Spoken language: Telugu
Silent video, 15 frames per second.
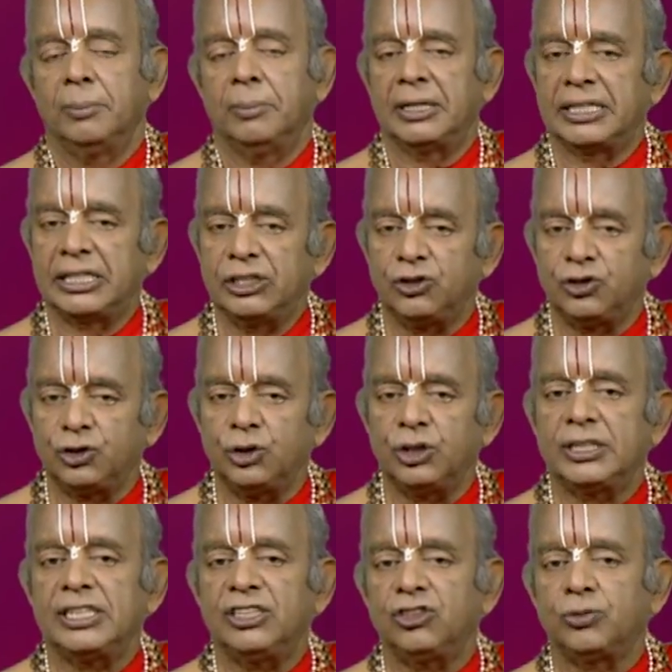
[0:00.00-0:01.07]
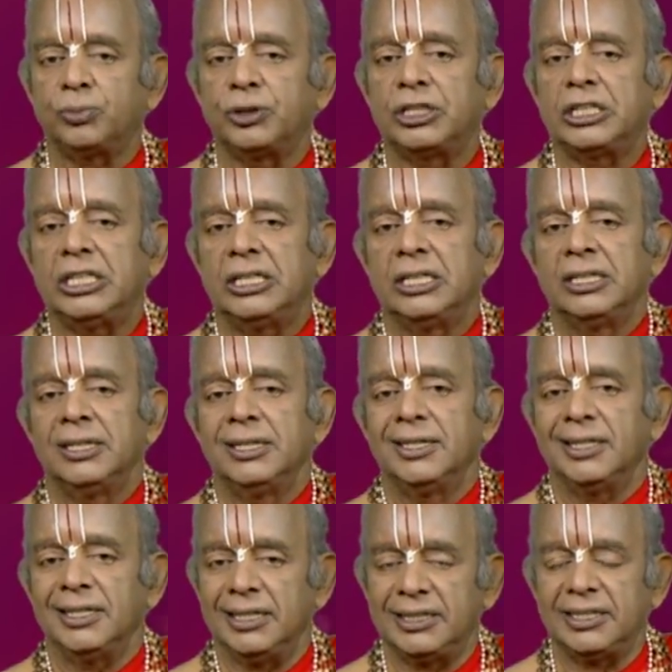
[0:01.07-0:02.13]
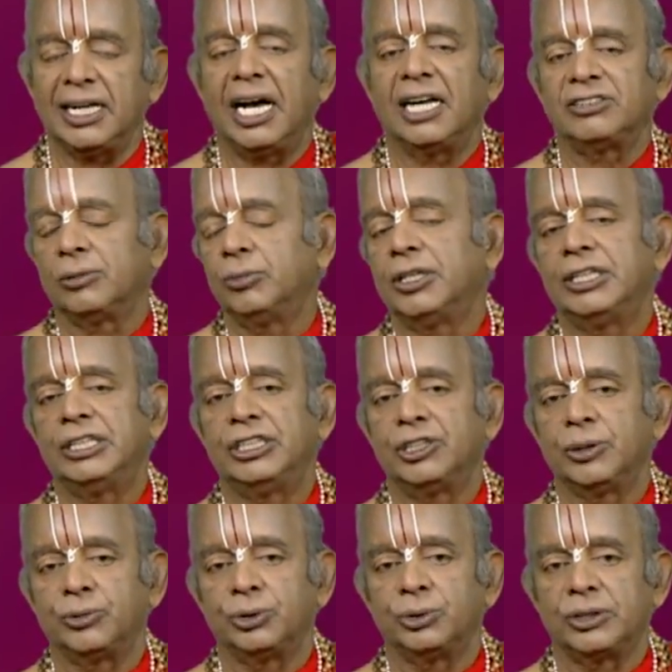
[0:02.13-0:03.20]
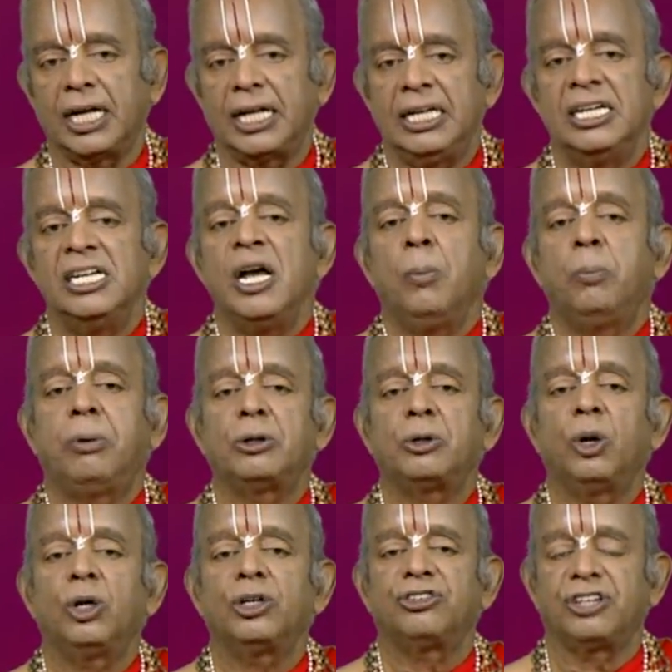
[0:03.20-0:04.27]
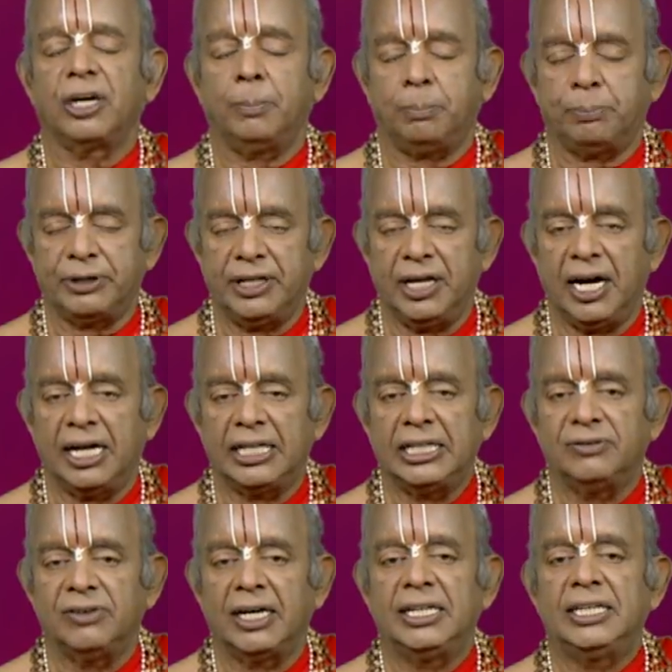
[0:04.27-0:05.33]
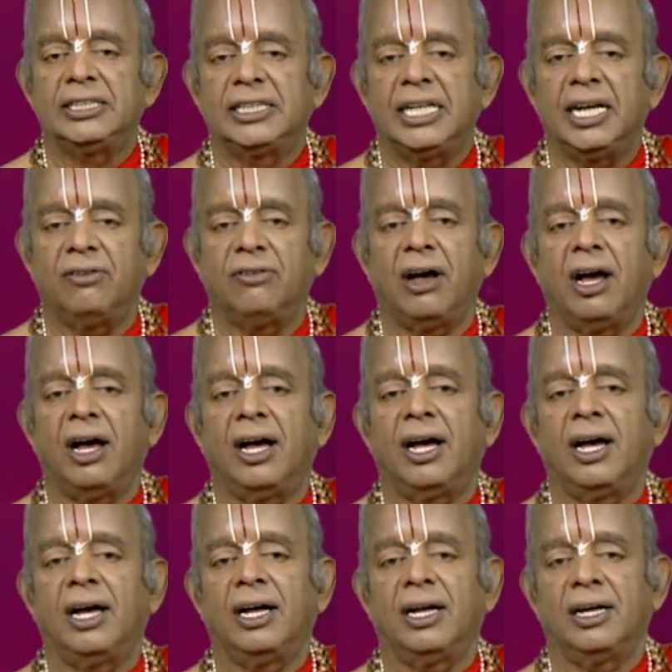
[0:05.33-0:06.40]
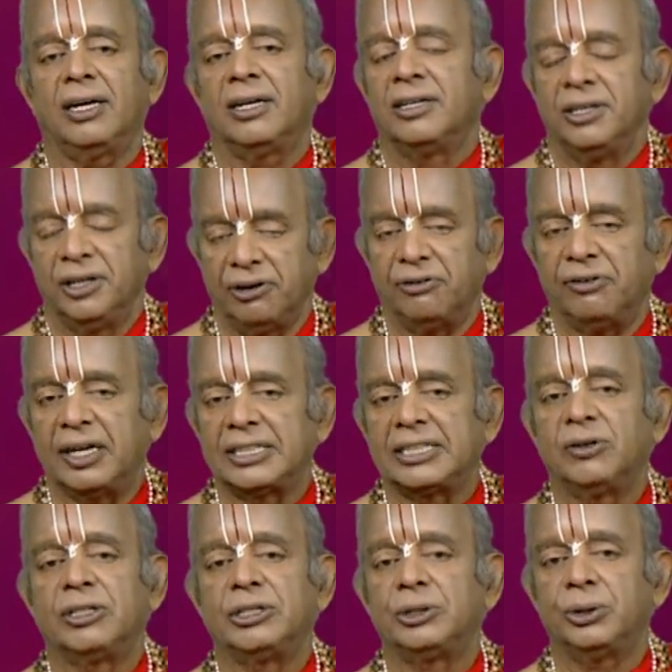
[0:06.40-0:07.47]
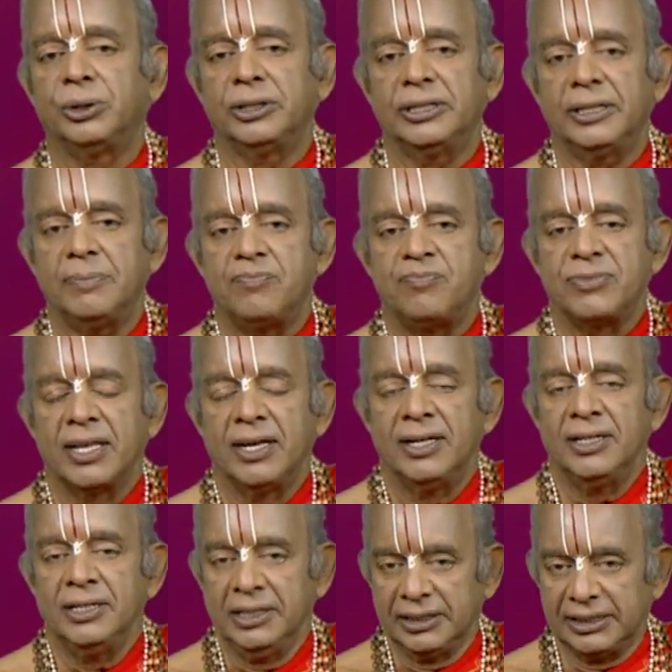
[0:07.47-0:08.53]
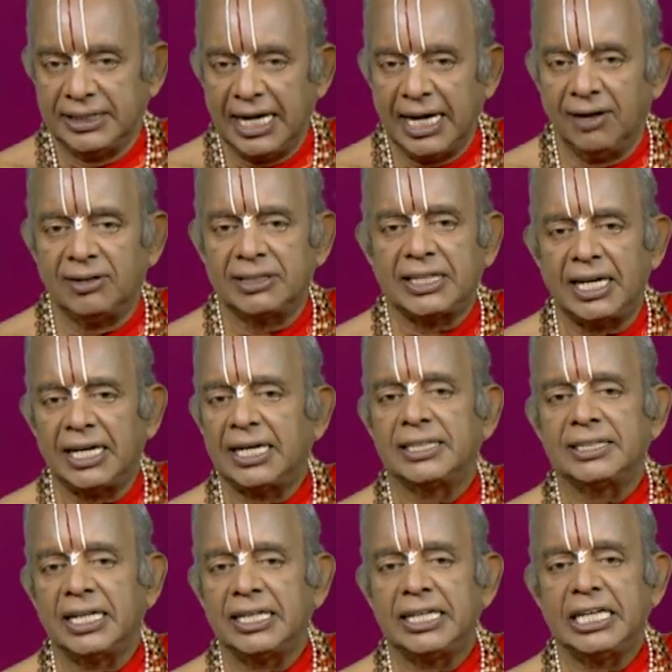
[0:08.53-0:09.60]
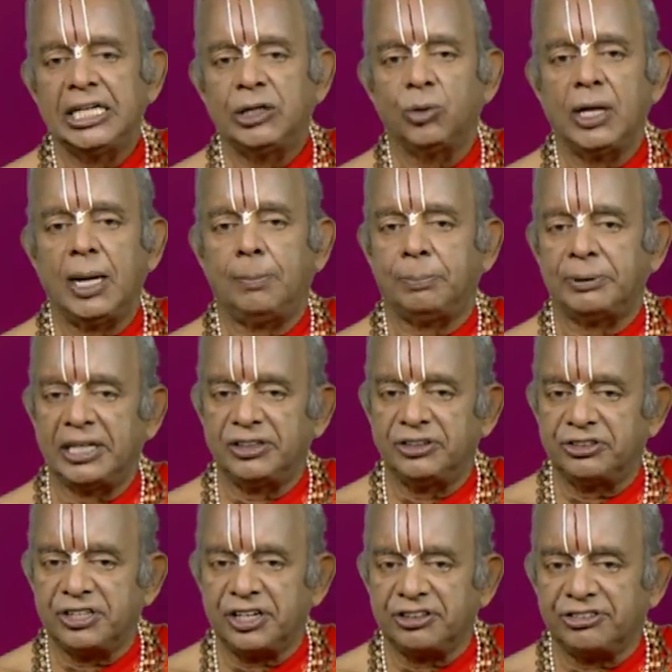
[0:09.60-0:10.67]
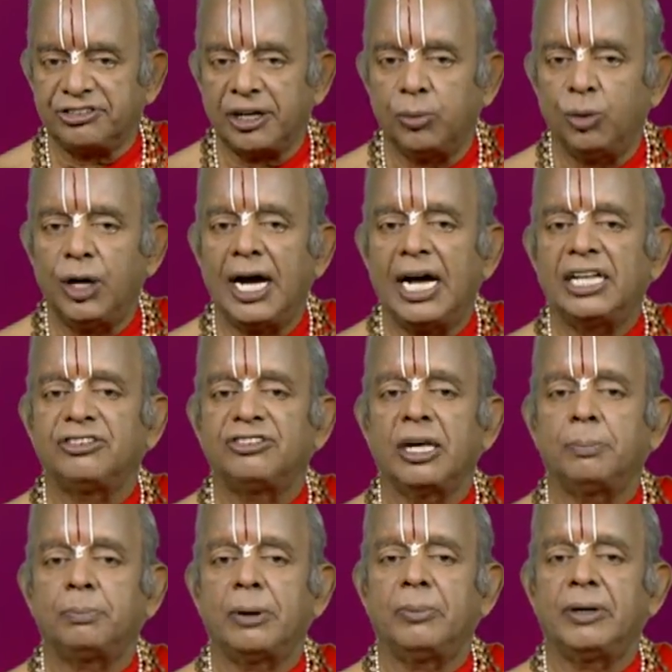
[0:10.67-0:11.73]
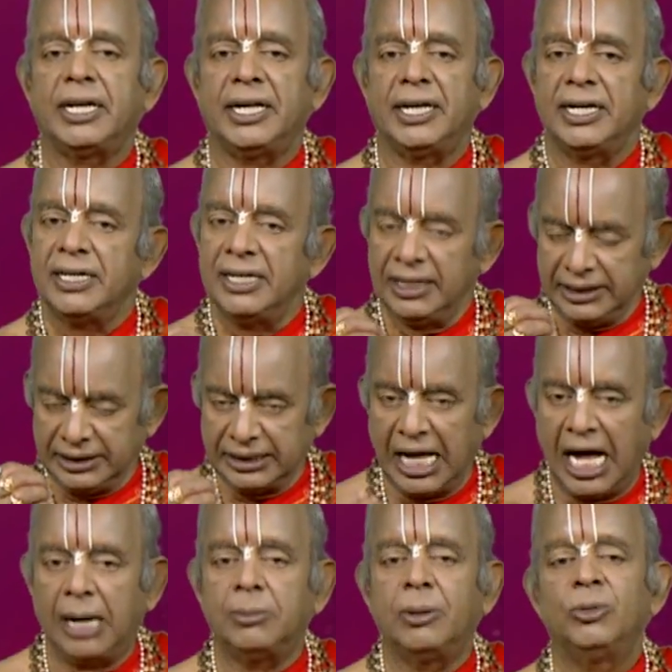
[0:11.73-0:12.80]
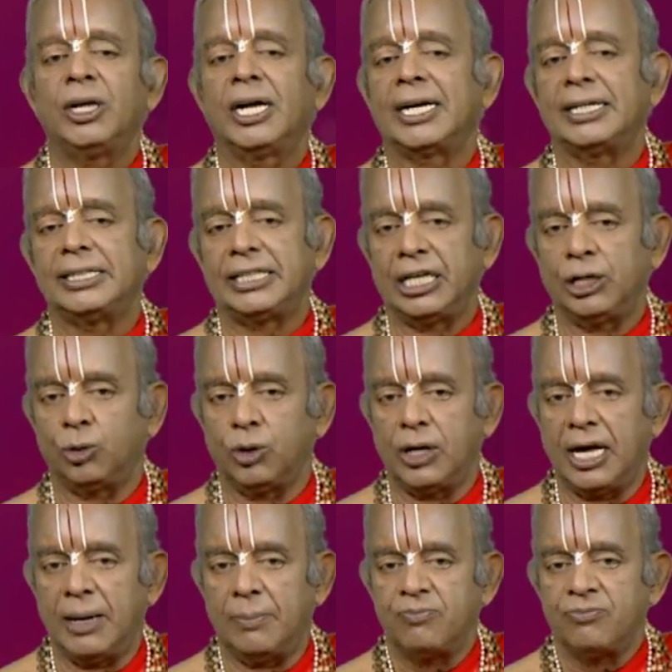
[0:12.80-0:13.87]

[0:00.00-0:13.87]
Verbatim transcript: మనకి శృతి స్మృతి ఇతిహాసములన్నీ చెప్తుంటాయి పరోక్ష ప్రియా ఇవ హి దేవా వేదం అంటూ ఉంది దేవతలకందరికీ కూడా ప్రత్యక్షముగా చెప్పబడే నామముల కంటే కూడా